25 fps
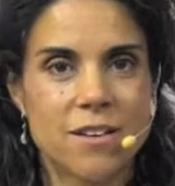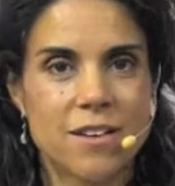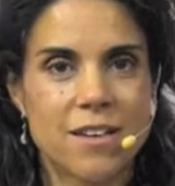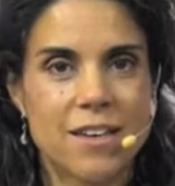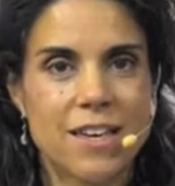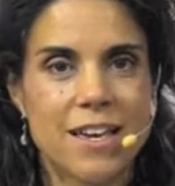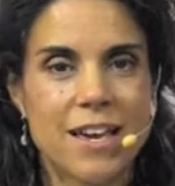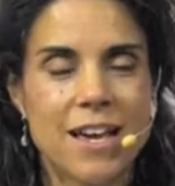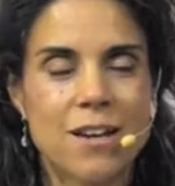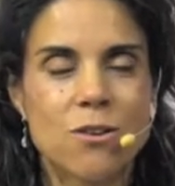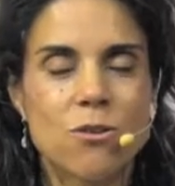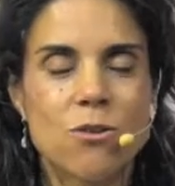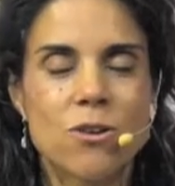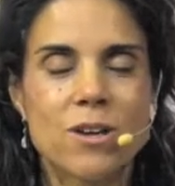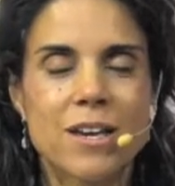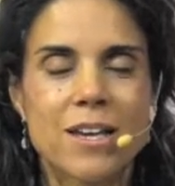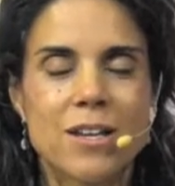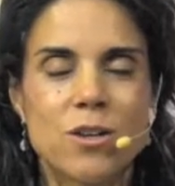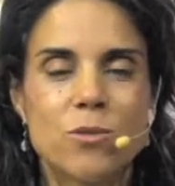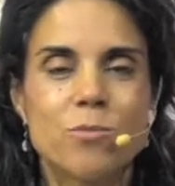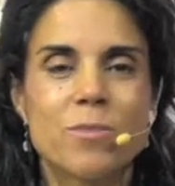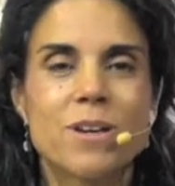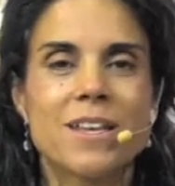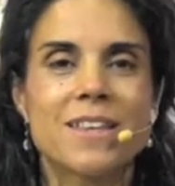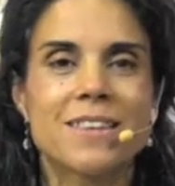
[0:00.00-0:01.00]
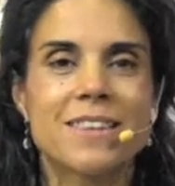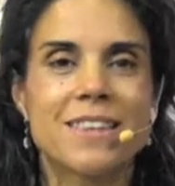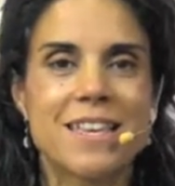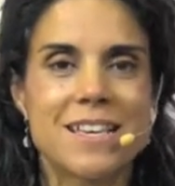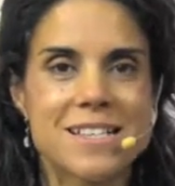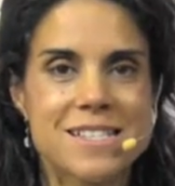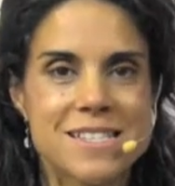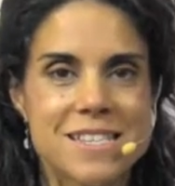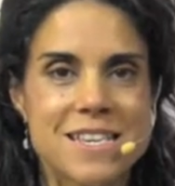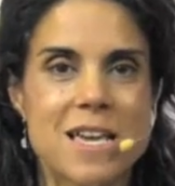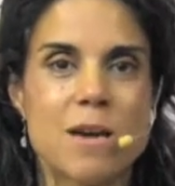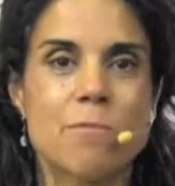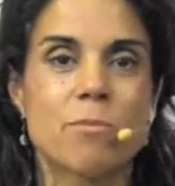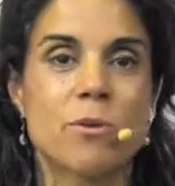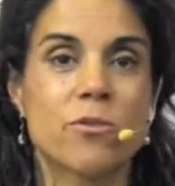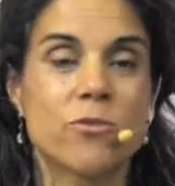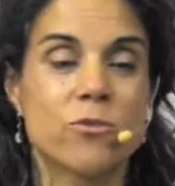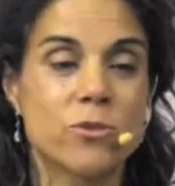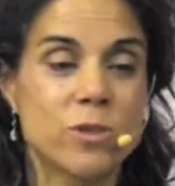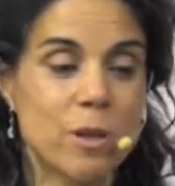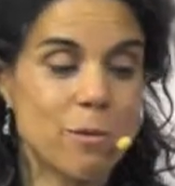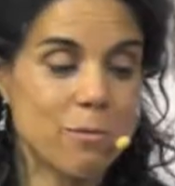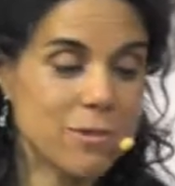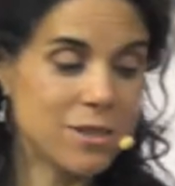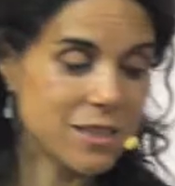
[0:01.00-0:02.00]
Es algo que el hombre desea
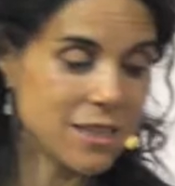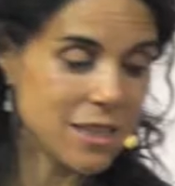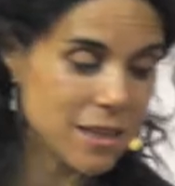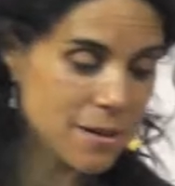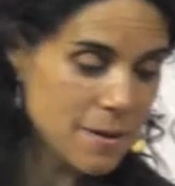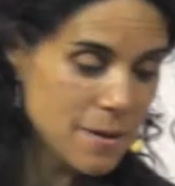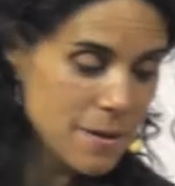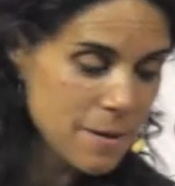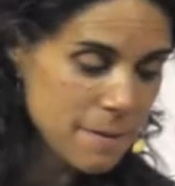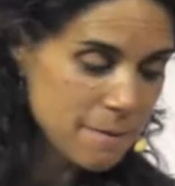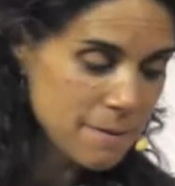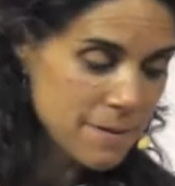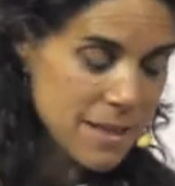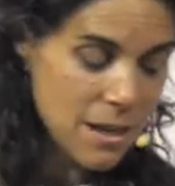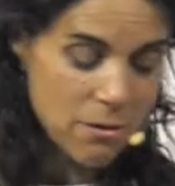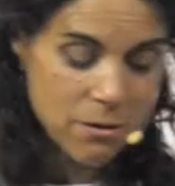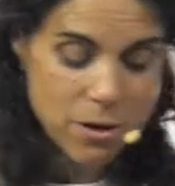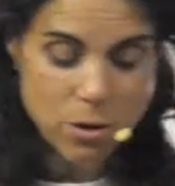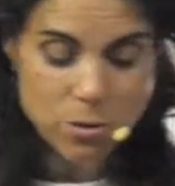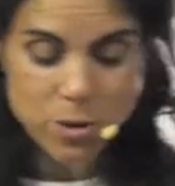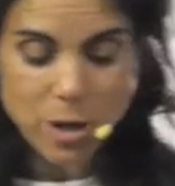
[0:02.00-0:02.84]
profundamente. Y aunque es